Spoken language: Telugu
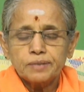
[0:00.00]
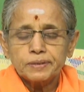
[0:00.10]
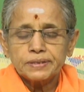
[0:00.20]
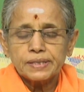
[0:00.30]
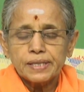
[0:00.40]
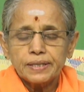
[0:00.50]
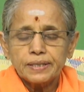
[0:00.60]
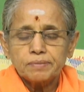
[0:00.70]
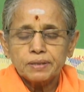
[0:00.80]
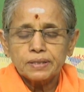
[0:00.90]
గణపత్యై
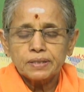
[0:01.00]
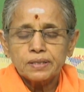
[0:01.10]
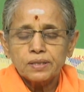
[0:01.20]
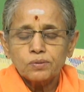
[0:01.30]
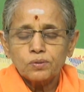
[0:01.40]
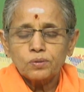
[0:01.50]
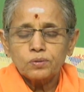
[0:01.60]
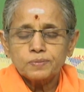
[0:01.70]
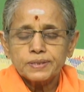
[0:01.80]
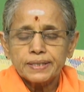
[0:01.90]
నమ
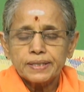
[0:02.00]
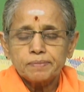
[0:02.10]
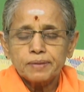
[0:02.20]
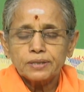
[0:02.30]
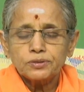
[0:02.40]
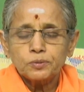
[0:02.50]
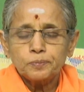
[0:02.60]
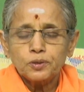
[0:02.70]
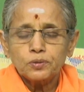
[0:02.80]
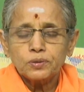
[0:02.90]
ఓం శ్రీ
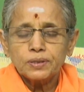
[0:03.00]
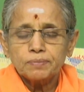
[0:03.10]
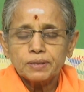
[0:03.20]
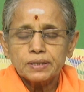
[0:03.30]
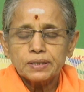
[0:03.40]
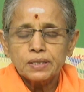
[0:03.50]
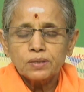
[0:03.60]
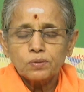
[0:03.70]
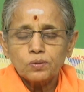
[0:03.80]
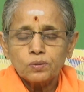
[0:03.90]
మాతృభ్యో నమ
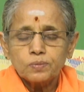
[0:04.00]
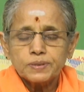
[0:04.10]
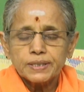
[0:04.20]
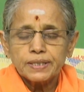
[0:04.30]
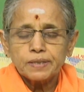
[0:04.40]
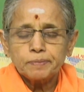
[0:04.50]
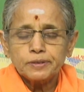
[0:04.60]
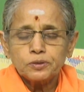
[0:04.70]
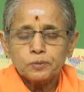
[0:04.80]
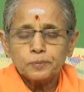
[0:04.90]
ఓం శ్రీ
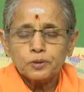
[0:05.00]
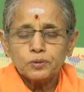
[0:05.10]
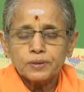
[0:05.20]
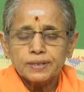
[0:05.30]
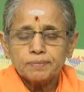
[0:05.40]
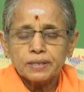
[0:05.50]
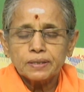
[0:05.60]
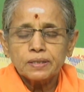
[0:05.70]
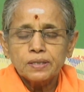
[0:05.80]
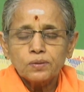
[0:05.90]
పితృభ్యో నమ
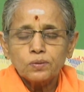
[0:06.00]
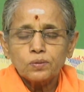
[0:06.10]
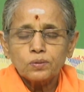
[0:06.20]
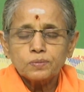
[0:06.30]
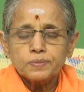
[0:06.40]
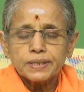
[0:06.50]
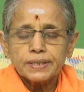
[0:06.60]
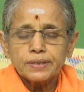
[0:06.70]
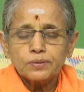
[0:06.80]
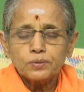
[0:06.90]
ఓం
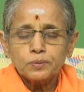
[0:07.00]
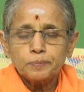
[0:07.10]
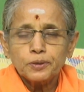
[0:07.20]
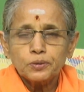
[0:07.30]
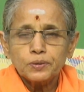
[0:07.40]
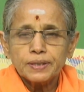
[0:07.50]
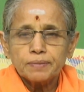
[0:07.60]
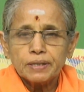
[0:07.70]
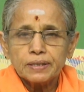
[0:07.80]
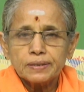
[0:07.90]
శ్రీ గురుభ్యో నమ